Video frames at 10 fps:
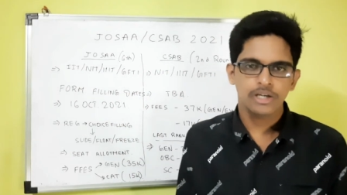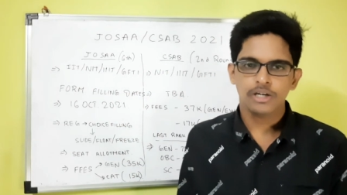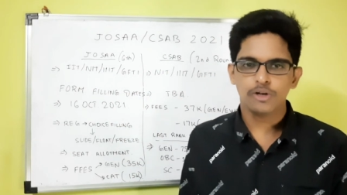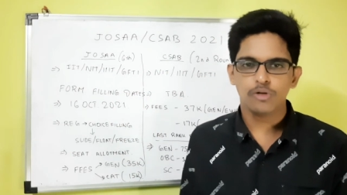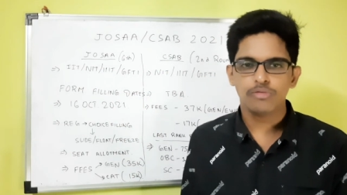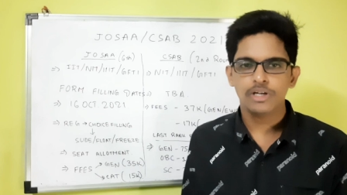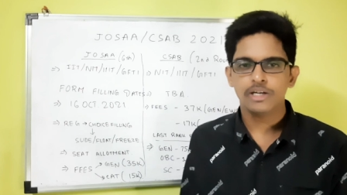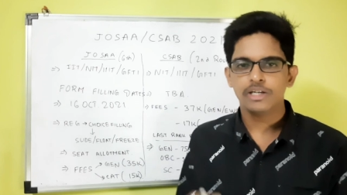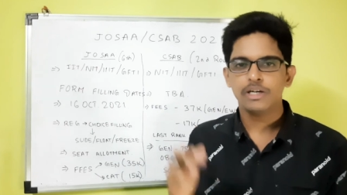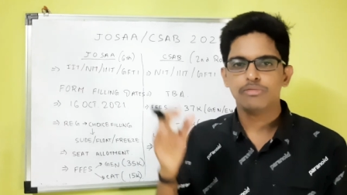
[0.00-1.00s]
कट ऑफ क्लियर
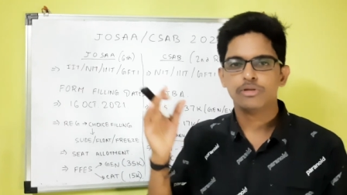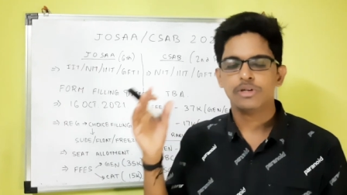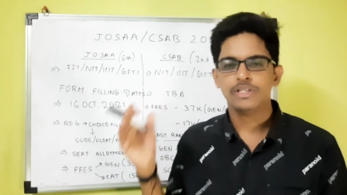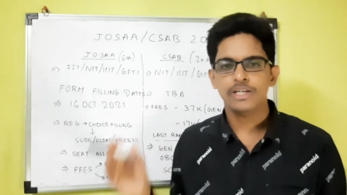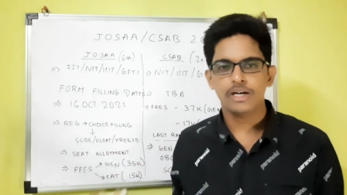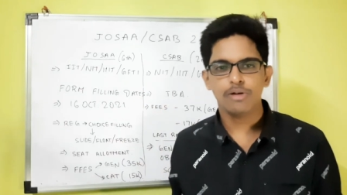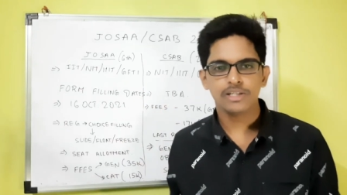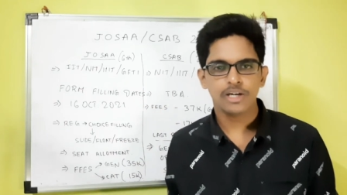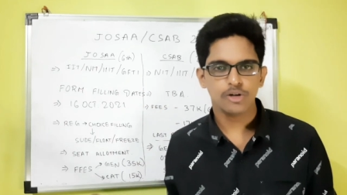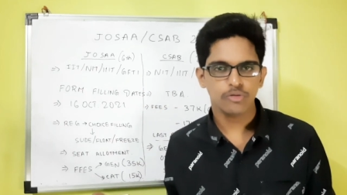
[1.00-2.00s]
किया फिर उसका जई एडवांस
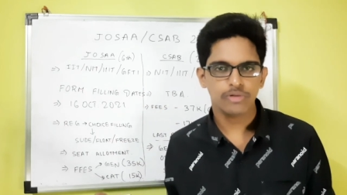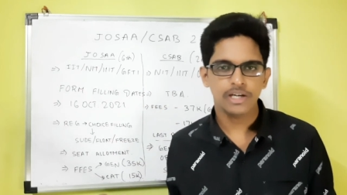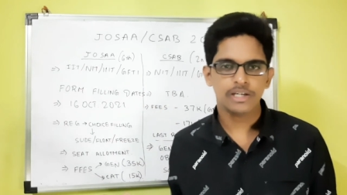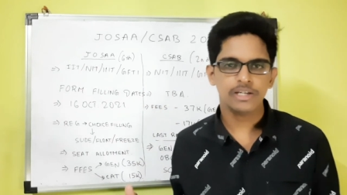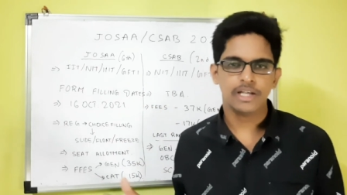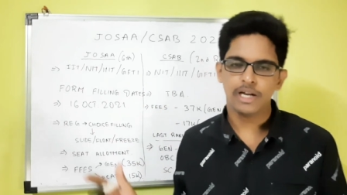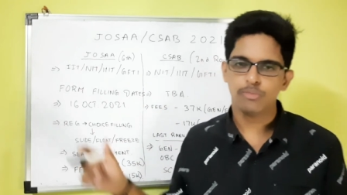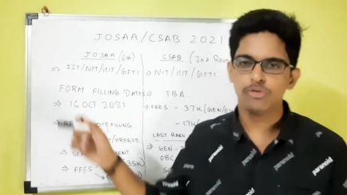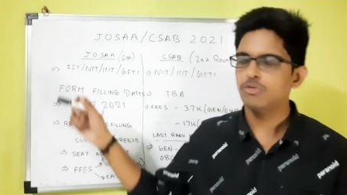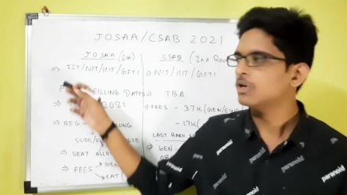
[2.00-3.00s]
का कट ऑफ क्लियर किया देन
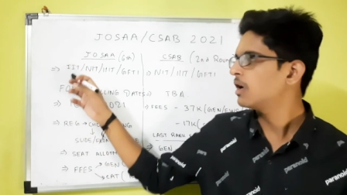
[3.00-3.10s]
आपको